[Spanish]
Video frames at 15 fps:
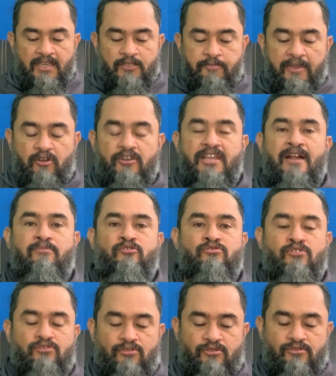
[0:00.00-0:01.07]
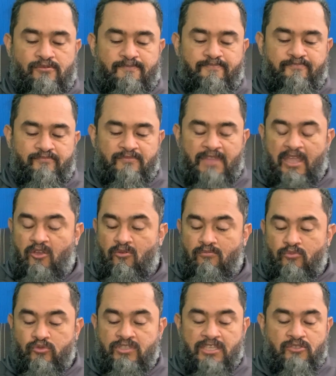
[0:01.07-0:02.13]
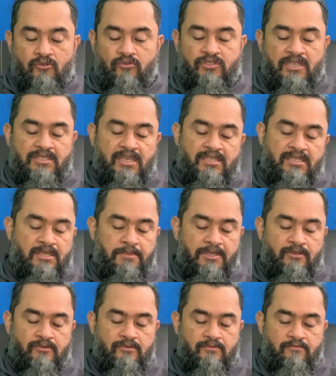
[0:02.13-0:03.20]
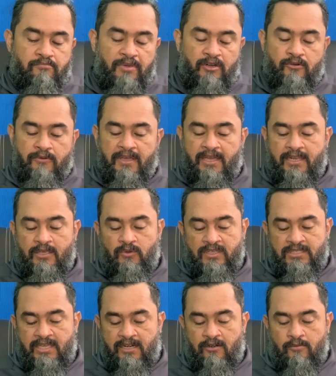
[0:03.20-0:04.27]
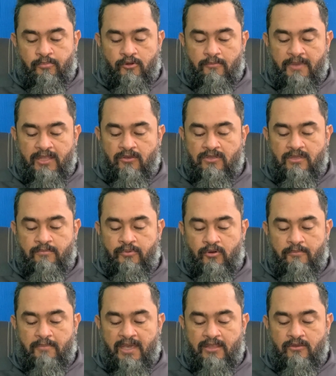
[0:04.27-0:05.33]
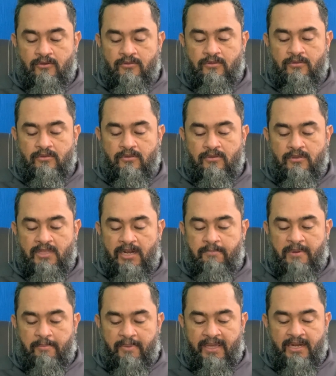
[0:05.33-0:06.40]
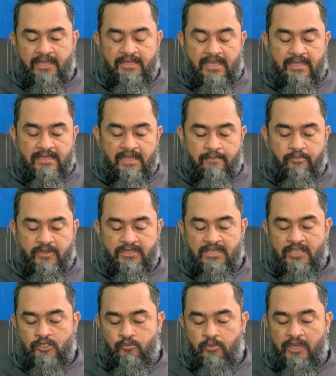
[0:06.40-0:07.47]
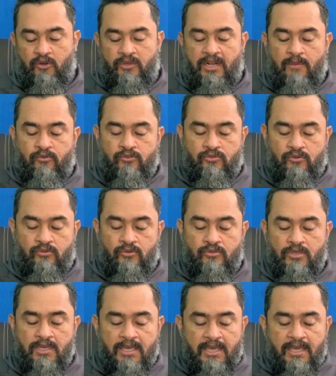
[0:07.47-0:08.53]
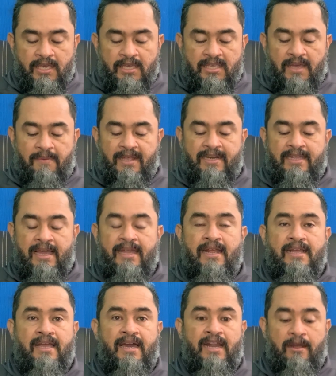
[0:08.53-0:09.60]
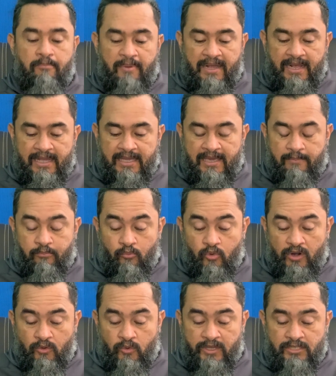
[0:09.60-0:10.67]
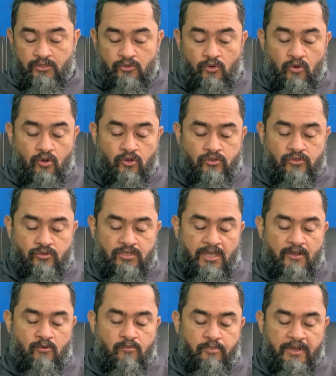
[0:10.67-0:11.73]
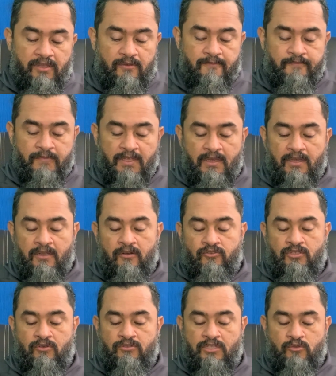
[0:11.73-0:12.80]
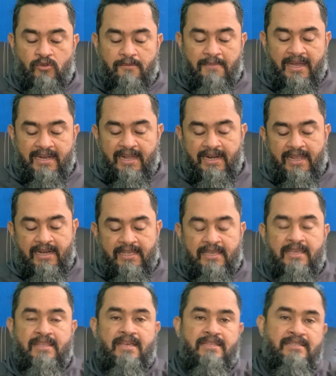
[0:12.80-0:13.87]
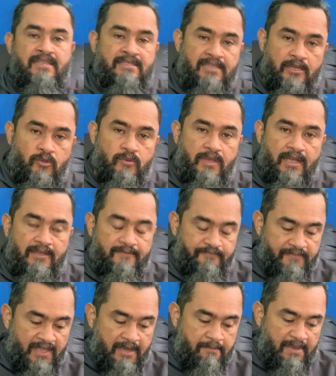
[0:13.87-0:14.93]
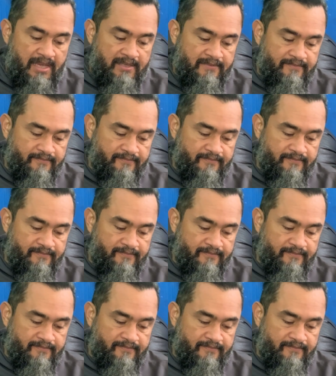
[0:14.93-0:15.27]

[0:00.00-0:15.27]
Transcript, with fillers: Espero ir a vosotros. Tengo muchas cosas que escribiros, pero no he querido hacerlo por medio, por medio del papel y tinta, pues espero ir a vosotros y hablar cara a cara para que nuestro gozo sea cumplido. Los hijos de tu hermana, la elegida, te saludan. Amén.